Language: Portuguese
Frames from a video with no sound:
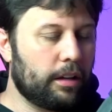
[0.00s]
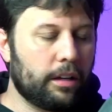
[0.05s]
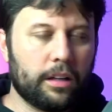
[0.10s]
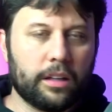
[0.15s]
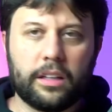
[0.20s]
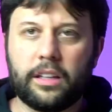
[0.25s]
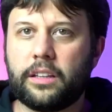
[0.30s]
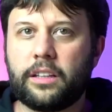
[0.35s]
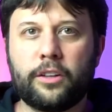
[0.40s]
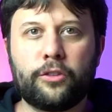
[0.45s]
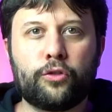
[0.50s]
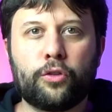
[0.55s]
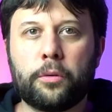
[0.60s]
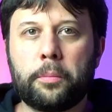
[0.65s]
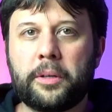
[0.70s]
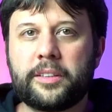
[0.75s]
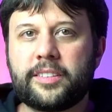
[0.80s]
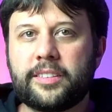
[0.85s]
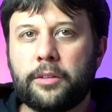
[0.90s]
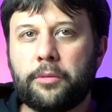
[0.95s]
Que
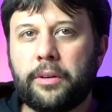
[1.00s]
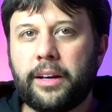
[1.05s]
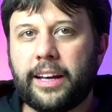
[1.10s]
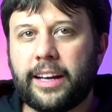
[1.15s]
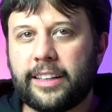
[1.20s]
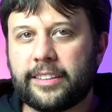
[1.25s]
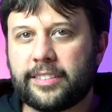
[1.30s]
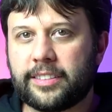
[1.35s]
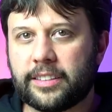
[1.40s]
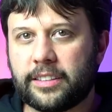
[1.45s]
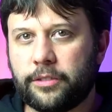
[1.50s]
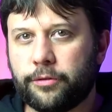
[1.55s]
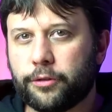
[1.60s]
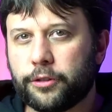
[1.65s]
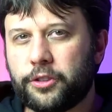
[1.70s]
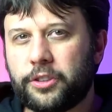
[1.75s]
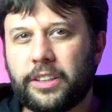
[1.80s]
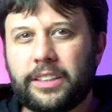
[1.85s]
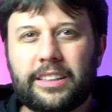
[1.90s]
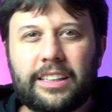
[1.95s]
transformação é essa que
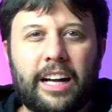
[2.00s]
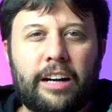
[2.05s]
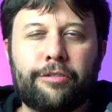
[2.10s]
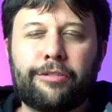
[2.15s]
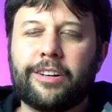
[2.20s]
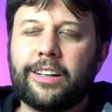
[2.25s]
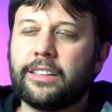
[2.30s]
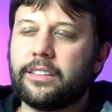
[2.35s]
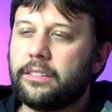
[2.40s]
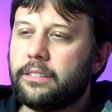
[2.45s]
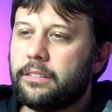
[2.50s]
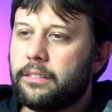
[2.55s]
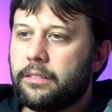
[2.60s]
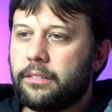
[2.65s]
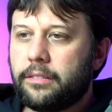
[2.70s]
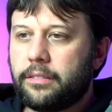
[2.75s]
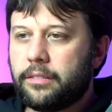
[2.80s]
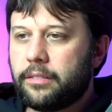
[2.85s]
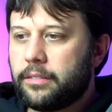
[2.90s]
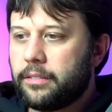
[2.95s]
você estava
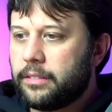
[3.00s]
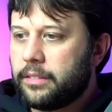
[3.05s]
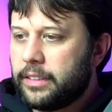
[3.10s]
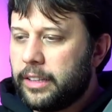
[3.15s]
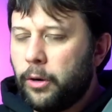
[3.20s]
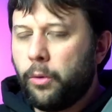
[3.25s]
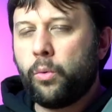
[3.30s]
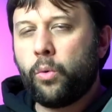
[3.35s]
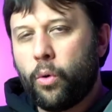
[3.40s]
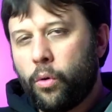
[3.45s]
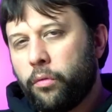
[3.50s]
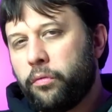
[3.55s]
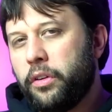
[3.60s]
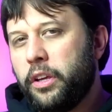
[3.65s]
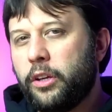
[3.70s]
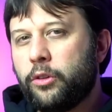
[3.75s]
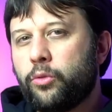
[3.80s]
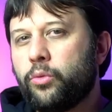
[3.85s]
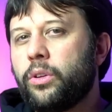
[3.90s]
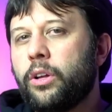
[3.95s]
tão
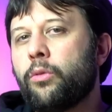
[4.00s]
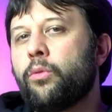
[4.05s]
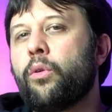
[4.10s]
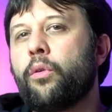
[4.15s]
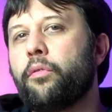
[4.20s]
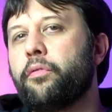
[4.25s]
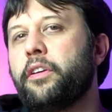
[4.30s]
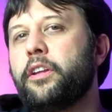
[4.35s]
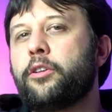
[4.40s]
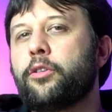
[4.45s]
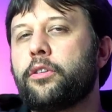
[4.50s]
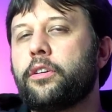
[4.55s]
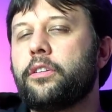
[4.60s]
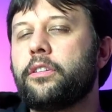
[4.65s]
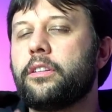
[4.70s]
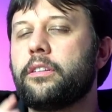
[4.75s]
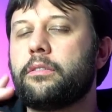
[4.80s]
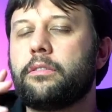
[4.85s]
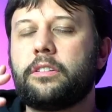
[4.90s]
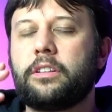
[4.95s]
convicto, tão convicto
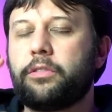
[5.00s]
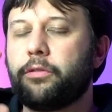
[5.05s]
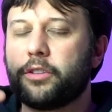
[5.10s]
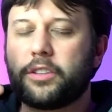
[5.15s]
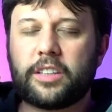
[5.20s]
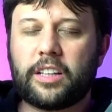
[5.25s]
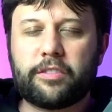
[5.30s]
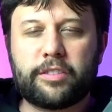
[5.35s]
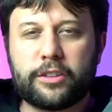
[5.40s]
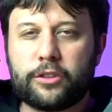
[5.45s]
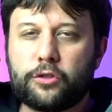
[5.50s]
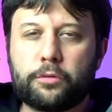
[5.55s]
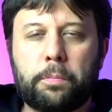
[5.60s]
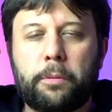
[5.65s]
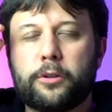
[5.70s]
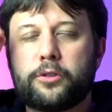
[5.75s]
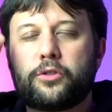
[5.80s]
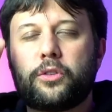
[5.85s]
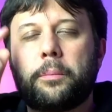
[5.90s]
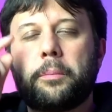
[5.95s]
que, que você estava
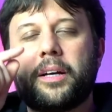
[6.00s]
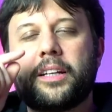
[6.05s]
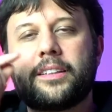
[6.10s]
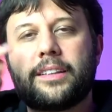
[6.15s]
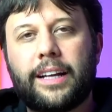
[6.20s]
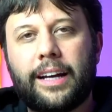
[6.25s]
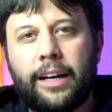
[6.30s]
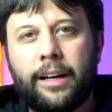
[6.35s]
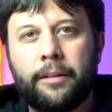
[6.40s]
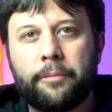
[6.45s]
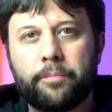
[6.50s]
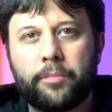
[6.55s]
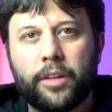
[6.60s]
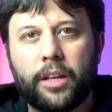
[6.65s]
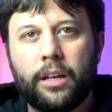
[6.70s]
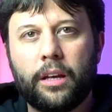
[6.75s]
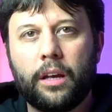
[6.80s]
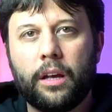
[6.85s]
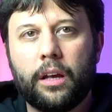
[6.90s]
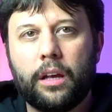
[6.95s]
disposto a matar
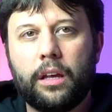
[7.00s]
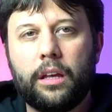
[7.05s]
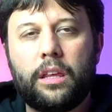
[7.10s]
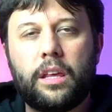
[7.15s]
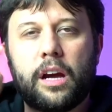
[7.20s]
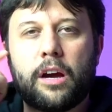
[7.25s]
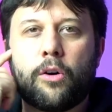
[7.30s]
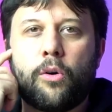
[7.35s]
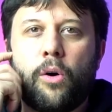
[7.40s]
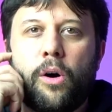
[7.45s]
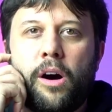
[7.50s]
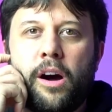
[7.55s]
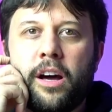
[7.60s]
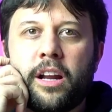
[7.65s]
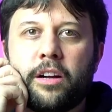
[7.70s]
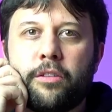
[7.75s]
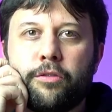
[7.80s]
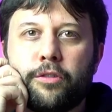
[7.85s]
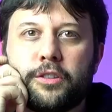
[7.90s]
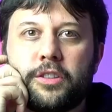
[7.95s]
e que
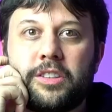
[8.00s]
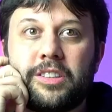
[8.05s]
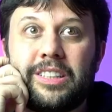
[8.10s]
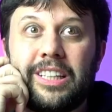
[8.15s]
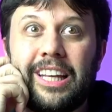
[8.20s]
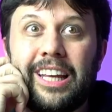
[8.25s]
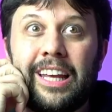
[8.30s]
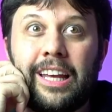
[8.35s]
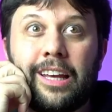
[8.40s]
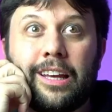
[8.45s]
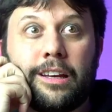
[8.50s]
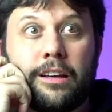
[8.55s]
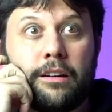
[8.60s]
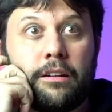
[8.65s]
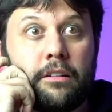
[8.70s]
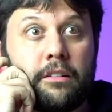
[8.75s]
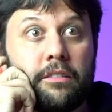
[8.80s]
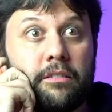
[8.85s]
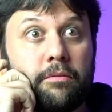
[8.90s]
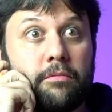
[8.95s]
agora você
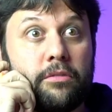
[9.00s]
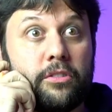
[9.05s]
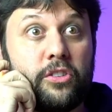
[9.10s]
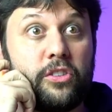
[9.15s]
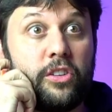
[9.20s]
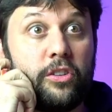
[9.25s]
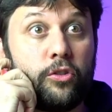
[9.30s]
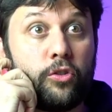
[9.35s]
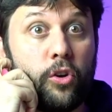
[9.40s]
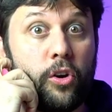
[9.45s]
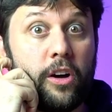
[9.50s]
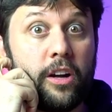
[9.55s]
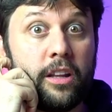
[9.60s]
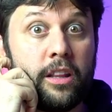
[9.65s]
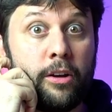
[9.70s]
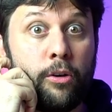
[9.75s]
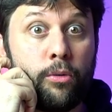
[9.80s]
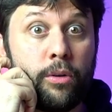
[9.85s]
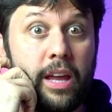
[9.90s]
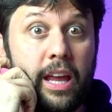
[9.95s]
se torna
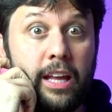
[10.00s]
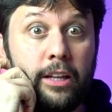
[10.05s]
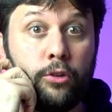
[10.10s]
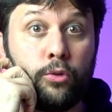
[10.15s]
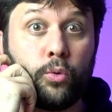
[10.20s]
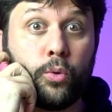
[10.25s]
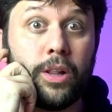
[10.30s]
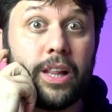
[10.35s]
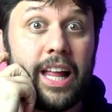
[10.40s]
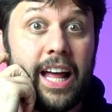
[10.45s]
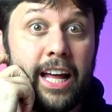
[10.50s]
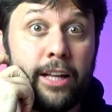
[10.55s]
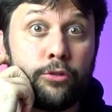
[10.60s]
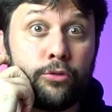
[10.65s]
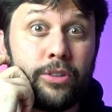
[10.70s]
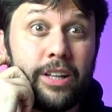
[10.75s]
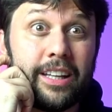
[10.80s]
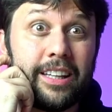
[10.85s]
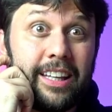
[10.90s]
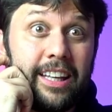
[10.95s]
alguém do lado
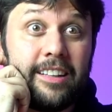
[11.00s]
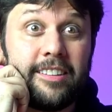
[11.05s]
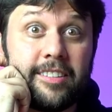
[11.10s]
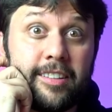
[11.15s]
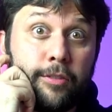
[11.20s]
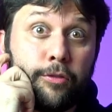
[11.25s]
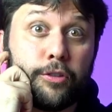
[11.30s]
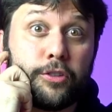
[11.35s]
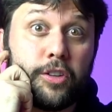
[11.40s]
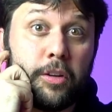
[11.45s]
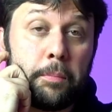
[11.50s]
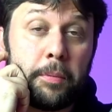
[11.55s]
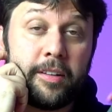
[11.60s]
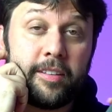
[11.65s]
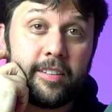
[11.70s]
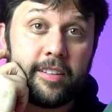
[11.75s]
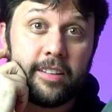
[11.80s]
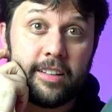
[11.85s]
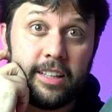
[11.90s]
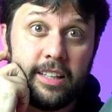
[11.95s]
daqueles que você
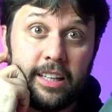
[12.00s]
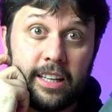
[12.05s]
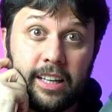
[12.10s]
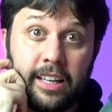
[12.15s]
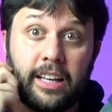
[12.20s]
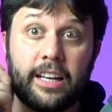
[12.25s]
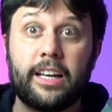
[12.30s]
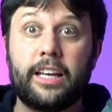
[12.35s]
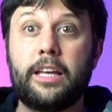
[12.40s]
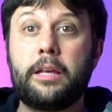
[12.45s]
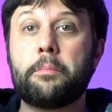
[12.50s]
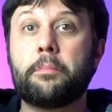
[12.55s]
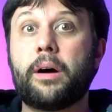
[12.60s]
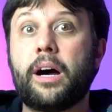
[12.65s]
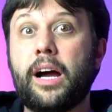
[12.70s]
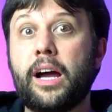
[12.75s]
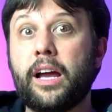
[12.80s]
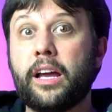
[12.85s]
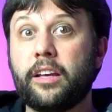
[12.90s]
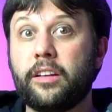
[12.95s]
perseguia e
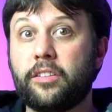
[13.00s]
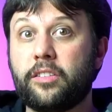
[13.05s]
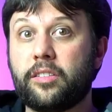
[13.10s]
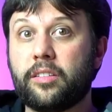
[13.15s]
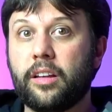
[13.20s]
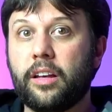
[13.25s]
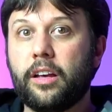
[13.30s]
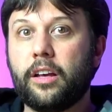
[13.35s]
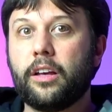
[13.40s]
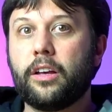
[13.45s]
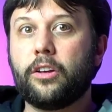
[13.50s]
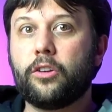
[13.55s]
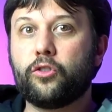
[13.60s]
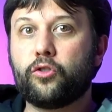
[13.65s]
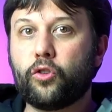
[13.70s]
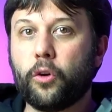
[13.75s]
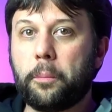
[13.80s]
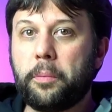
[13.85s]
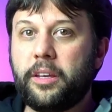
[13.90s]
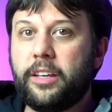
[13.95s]
mais,
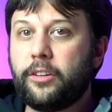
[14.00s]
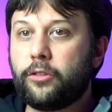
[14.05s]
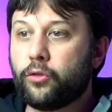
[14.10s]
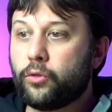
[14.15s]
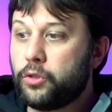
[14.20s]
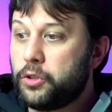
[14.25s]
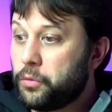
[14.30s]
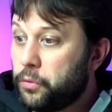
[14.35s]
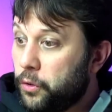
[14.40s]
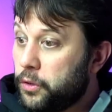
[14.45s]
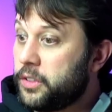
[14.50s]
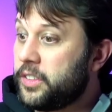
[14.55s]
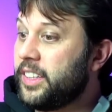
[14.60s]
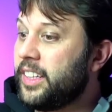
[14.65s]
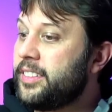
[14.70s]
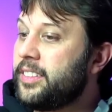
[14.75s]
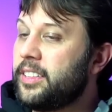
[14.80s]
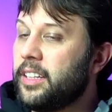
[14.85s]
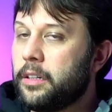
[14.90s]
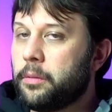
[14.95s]
sob risco de você
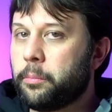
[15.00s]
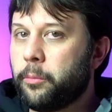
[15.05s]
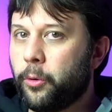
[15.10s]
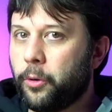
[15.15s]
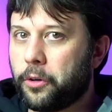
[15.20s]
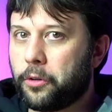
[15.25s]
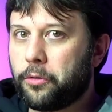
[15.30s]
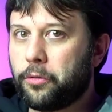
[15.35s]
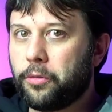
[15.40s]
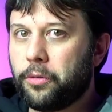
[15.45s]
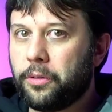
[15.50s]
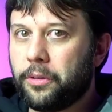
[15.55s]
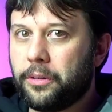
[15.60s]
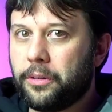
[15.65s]
ser morto?